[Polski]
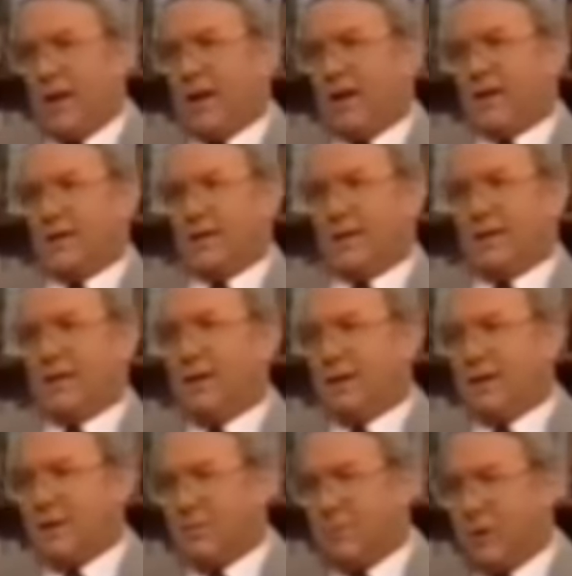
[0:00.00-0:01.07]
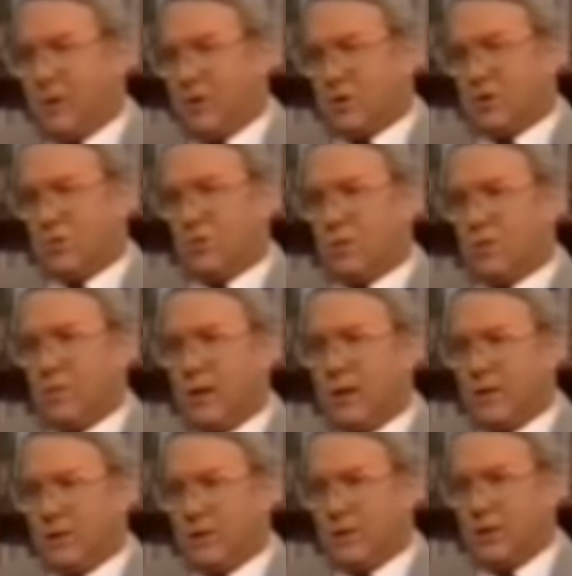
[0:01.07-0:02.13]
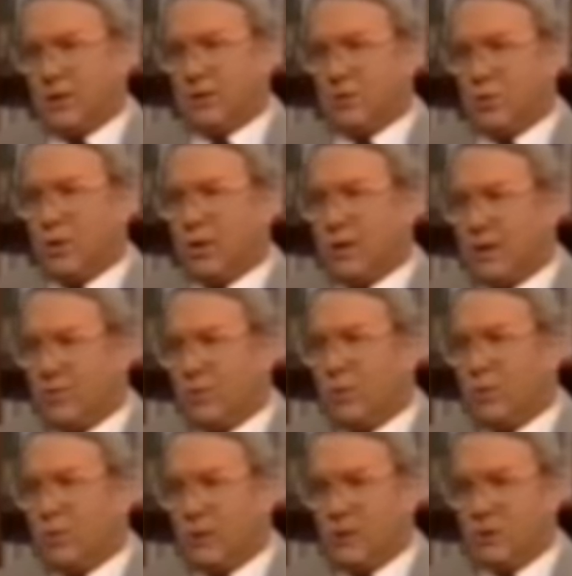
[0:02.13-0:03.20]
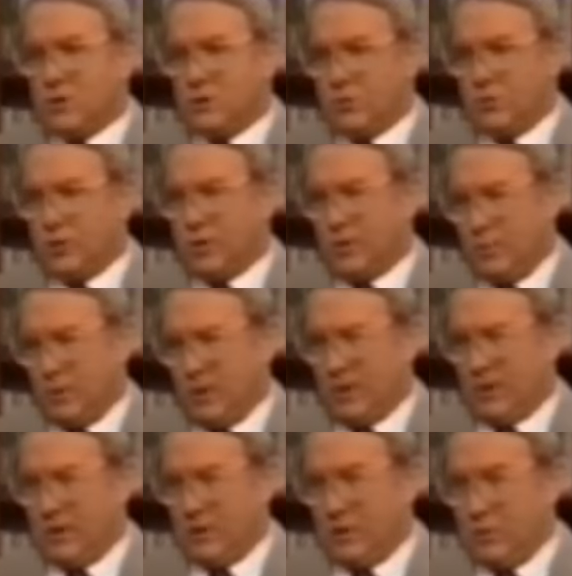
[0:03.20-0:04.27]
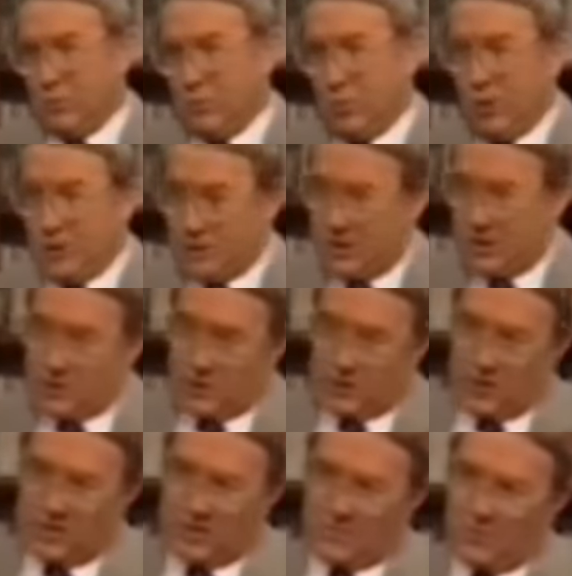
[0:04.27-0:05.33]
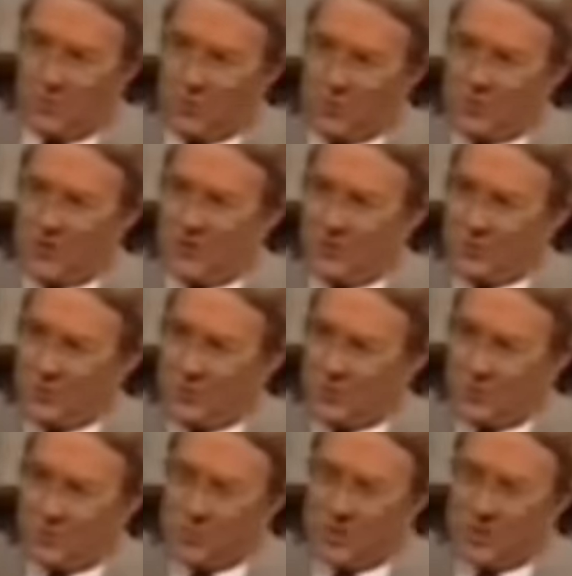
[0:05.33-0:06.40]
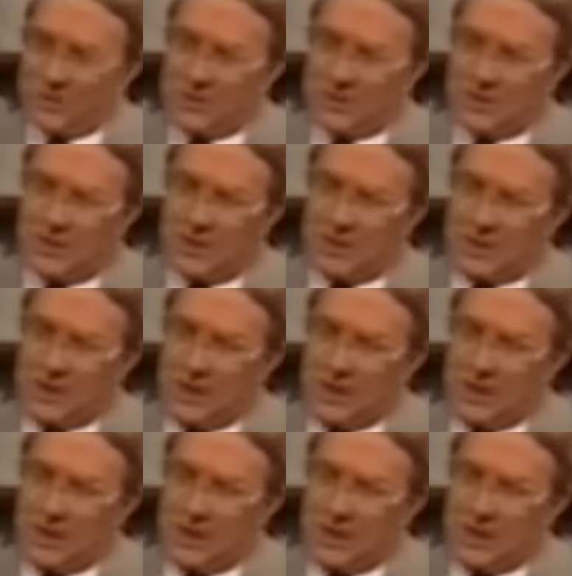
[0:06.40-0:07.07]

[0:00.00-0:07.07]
Wypadłem gorzej niż człowiek, uh, który zabił 28 kobiet i dzieci. Powinienem mieć własnego rzecznika prasowego.